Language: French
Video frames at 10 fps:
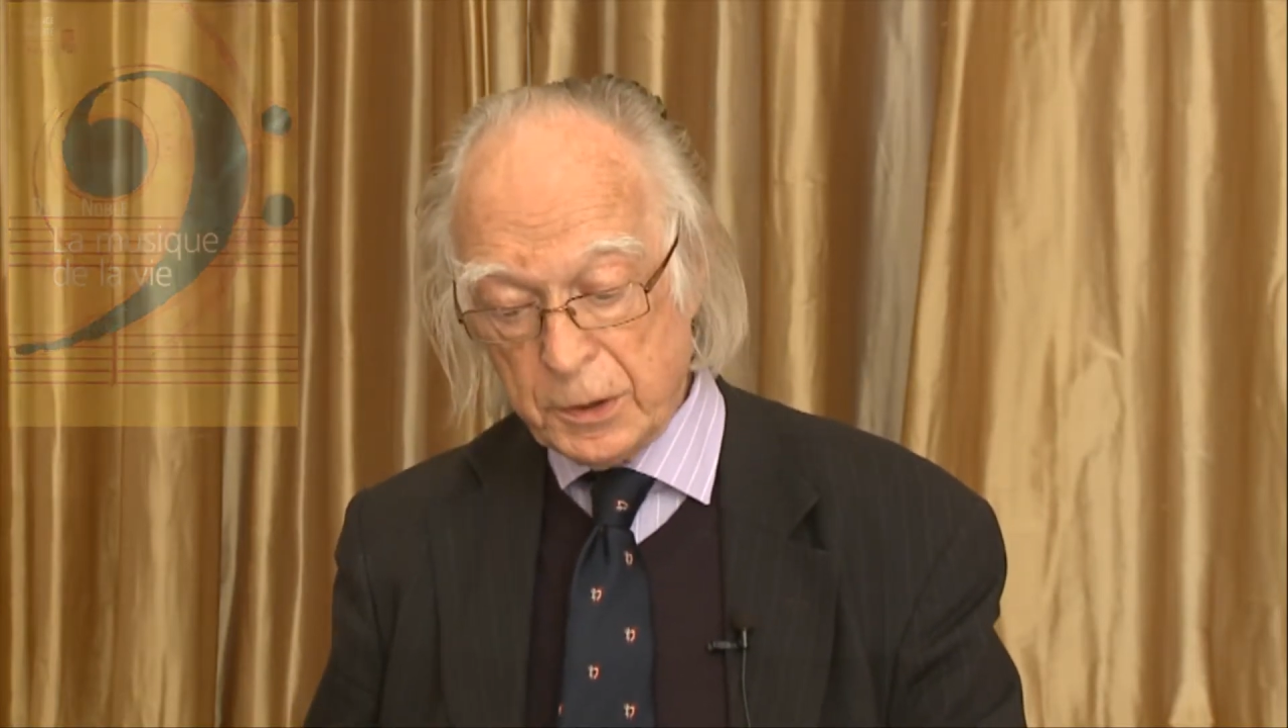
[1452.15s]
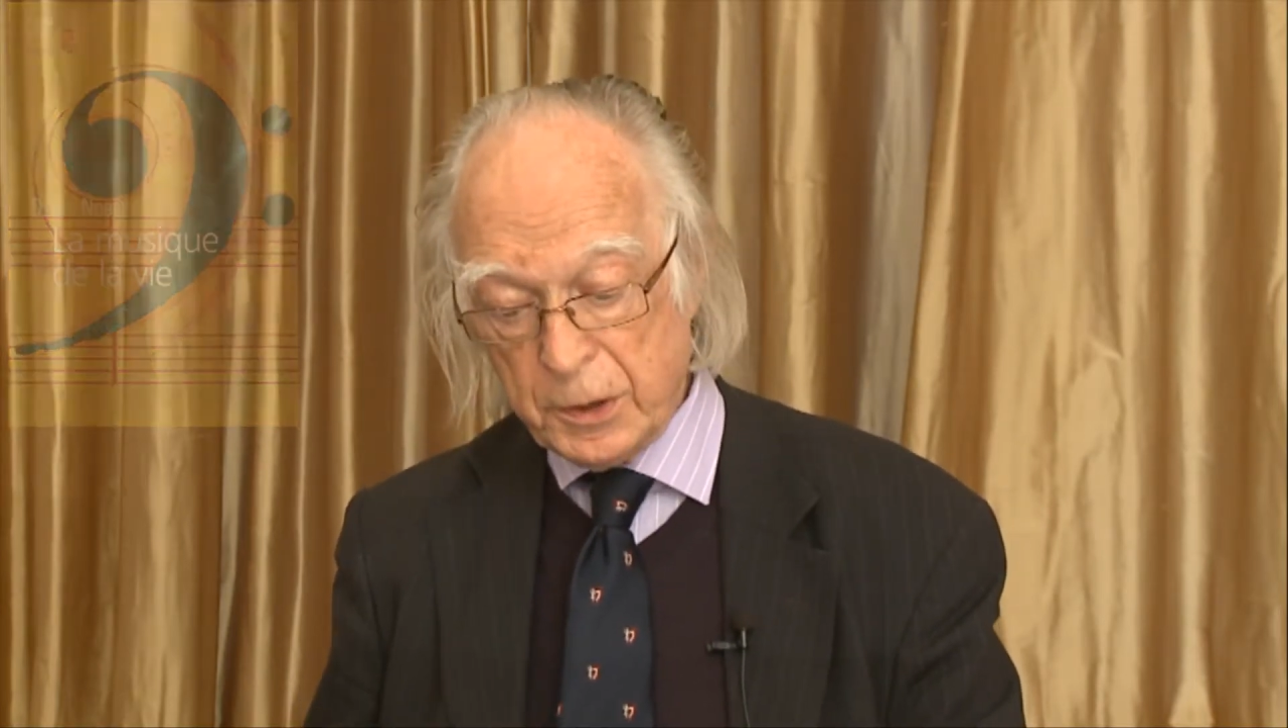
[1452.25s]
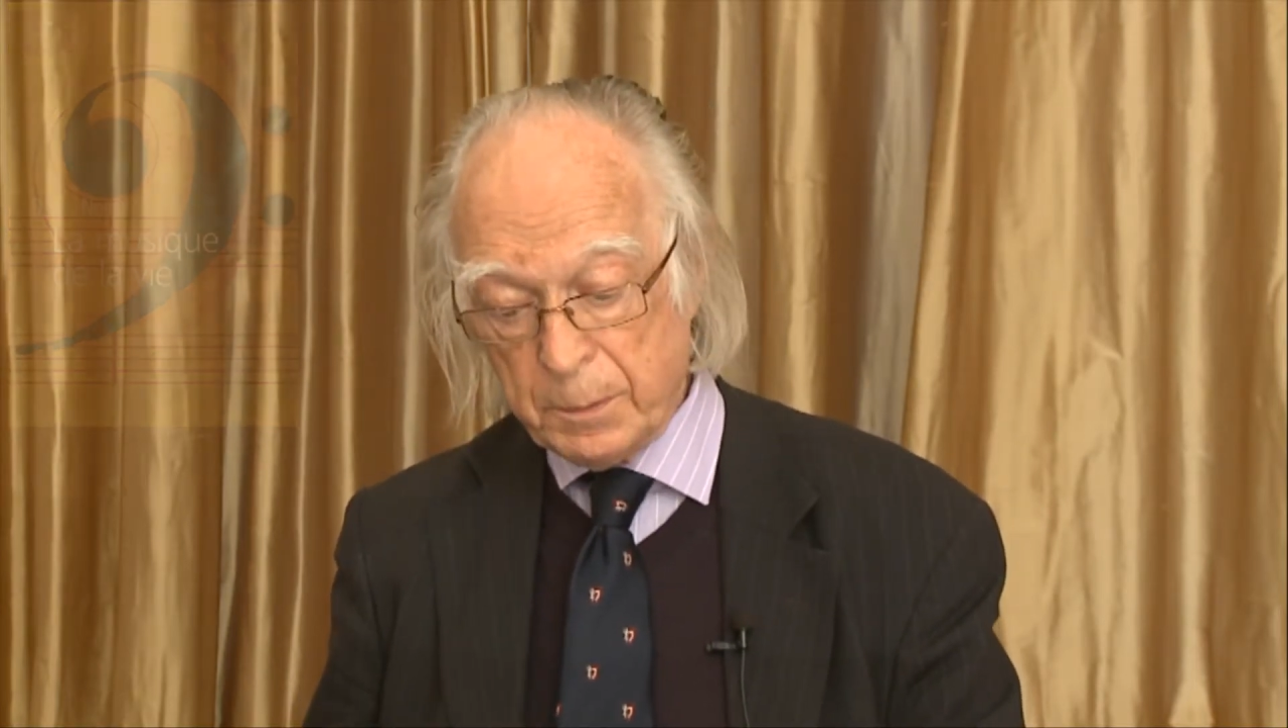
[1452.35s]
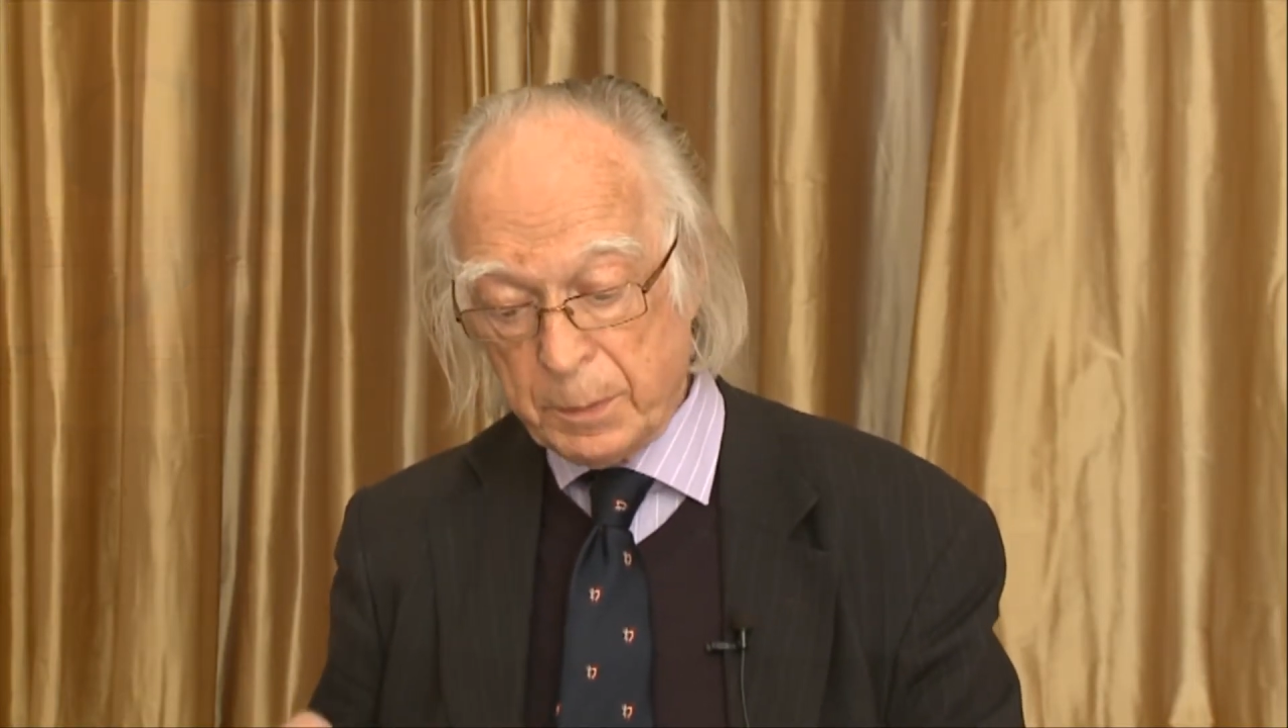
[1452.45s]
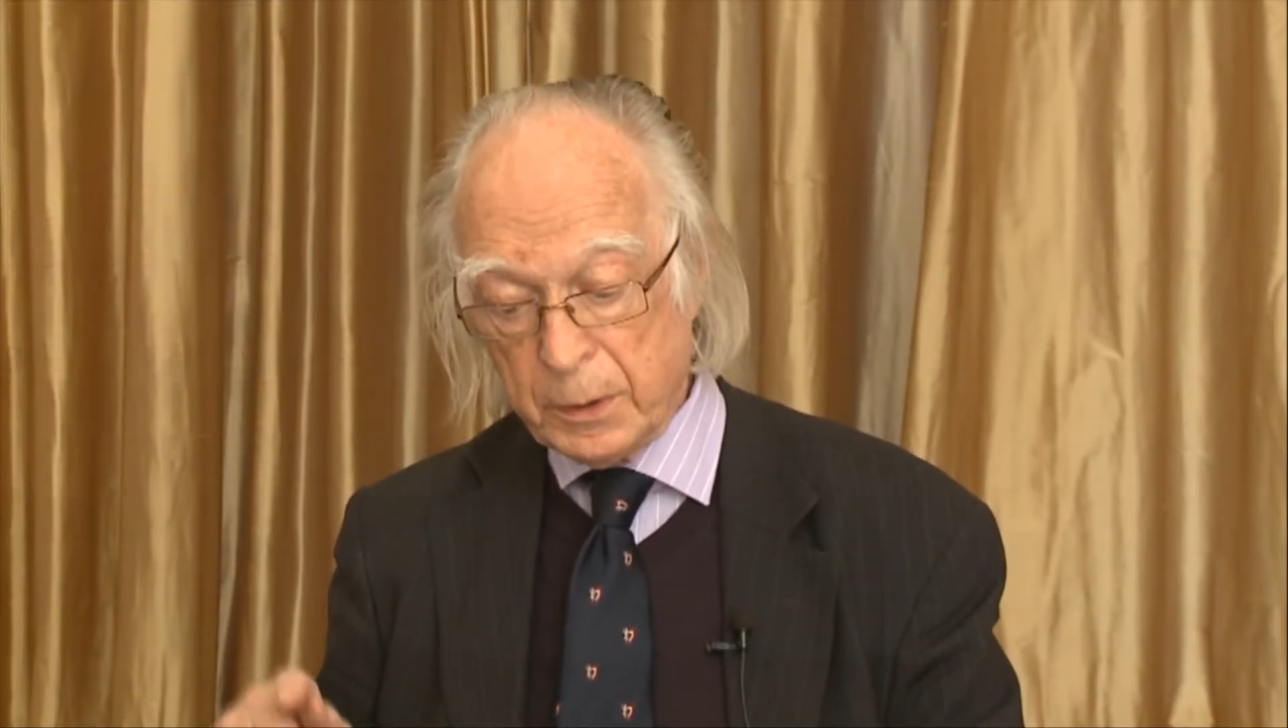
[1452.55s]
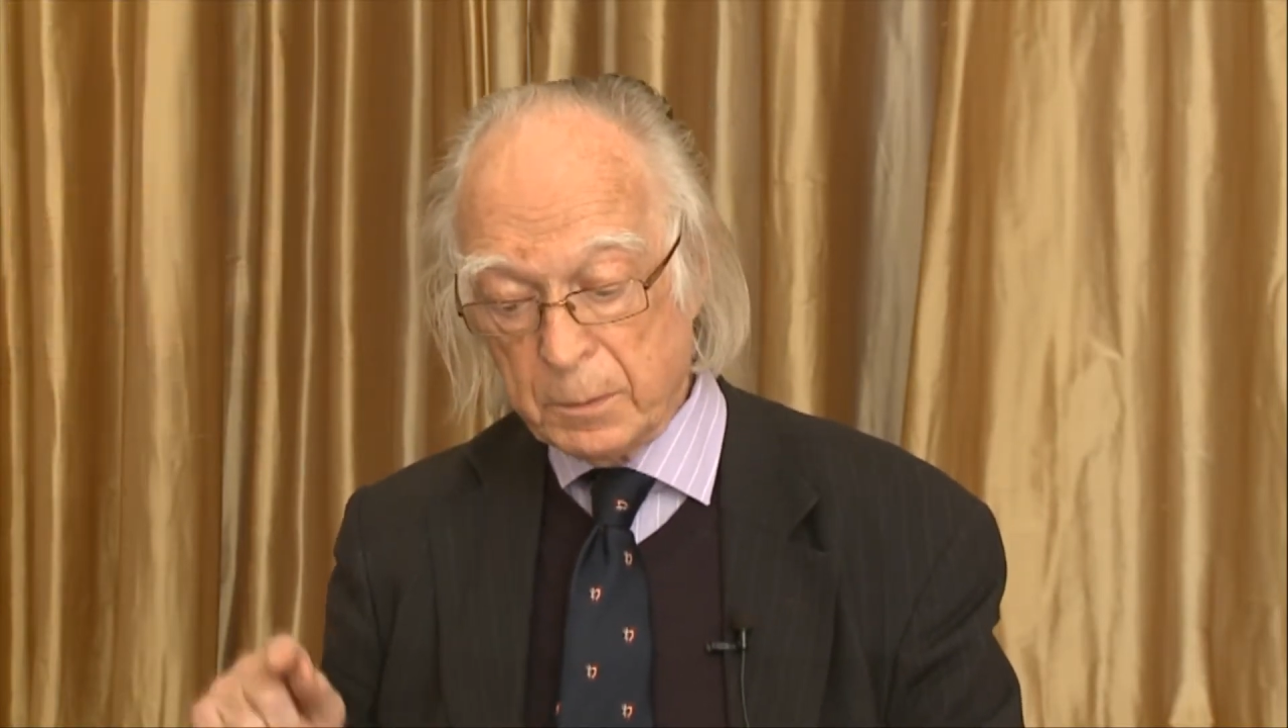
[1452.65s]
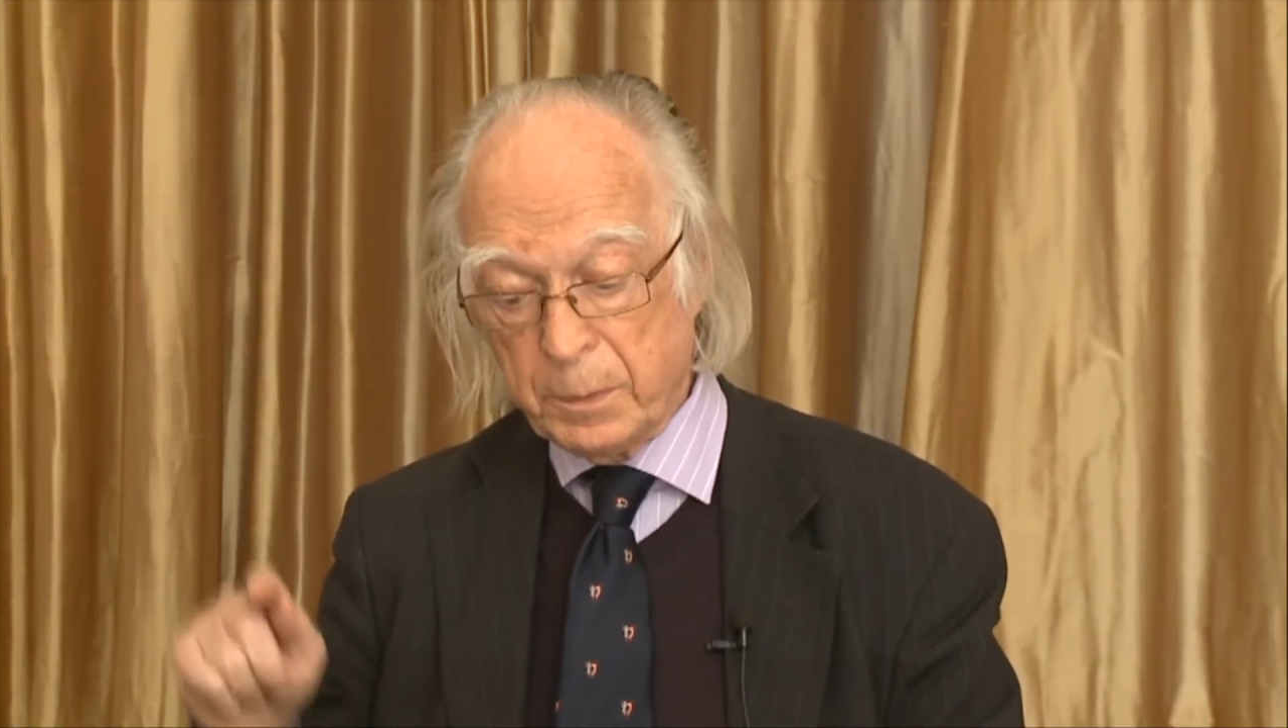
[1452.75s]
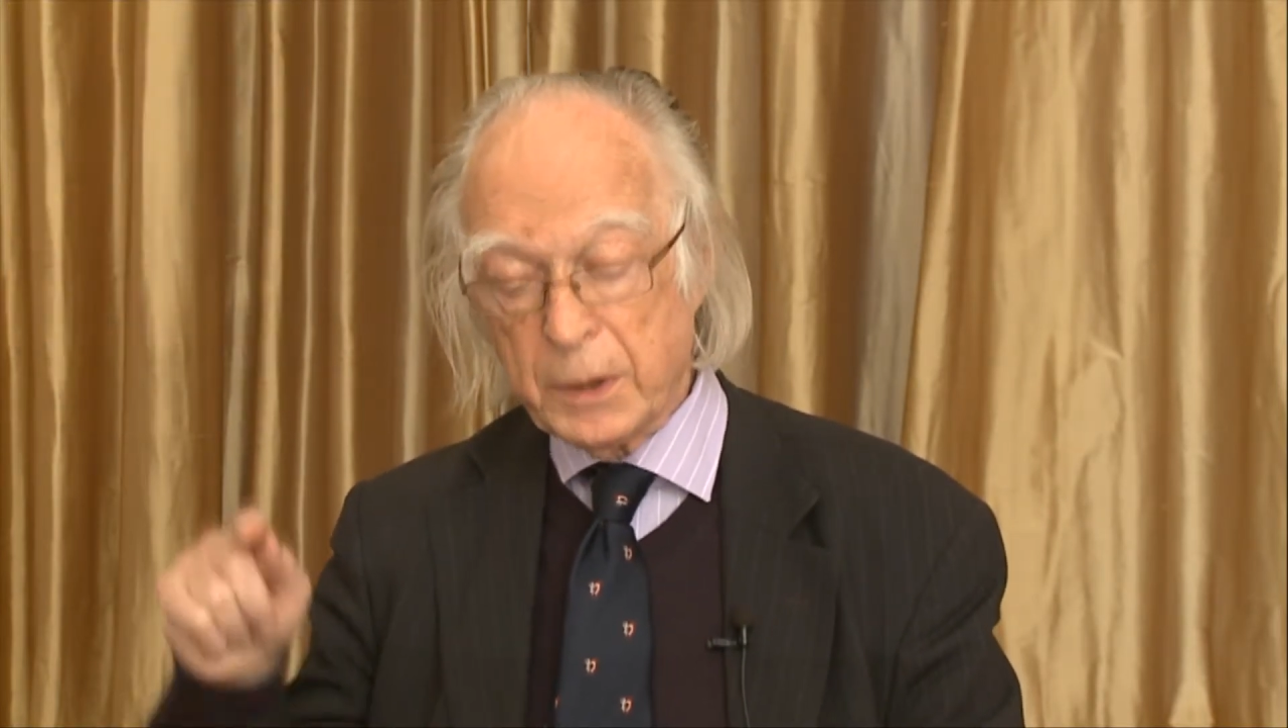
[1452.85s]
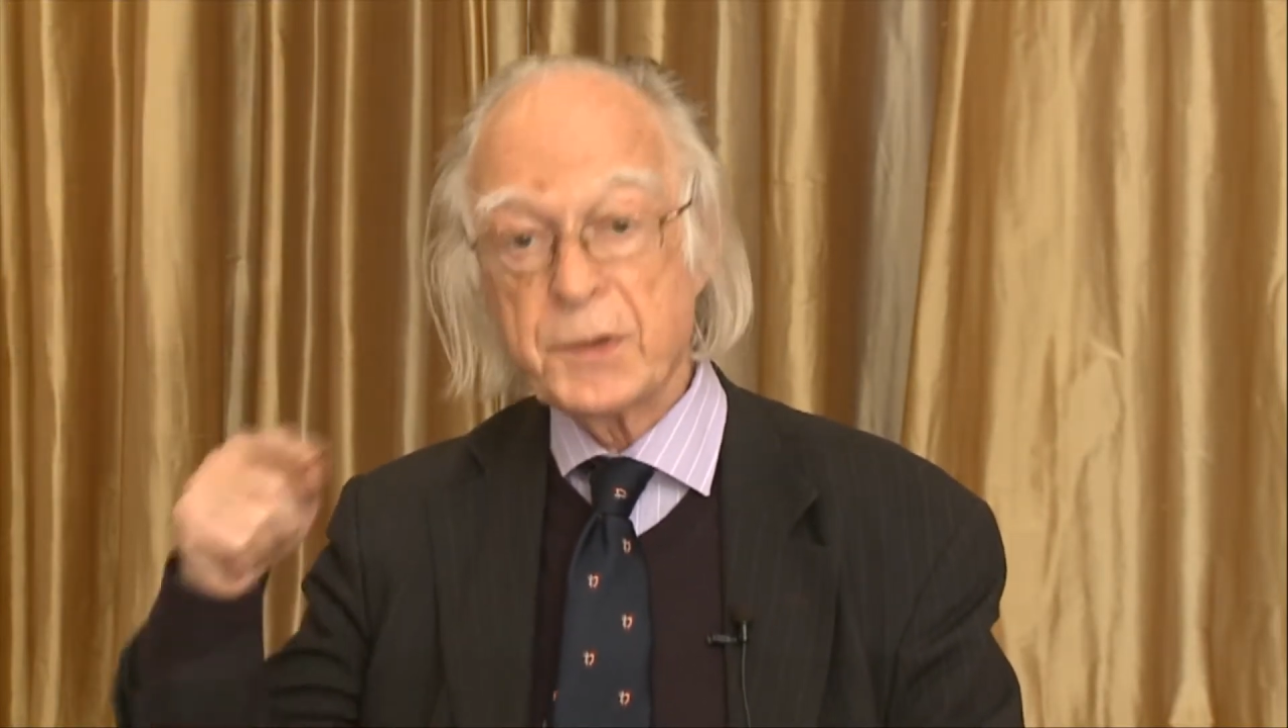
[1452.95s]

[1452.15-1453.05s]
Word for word: dépend pas